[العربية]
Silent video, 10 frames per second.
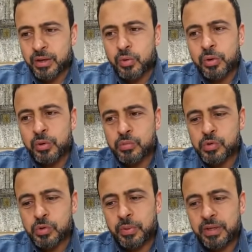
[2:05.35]
كل يوم
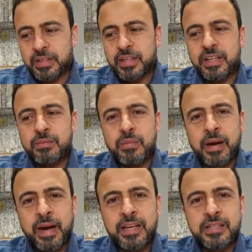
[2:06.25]
الصبح كده إيه
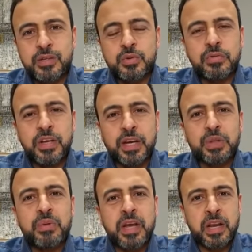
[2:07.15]
ببقى عايز أشوف هي
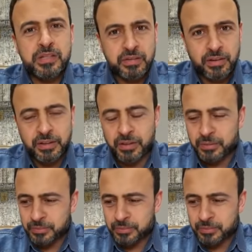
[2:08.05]
كاتبة إيه على صفحتها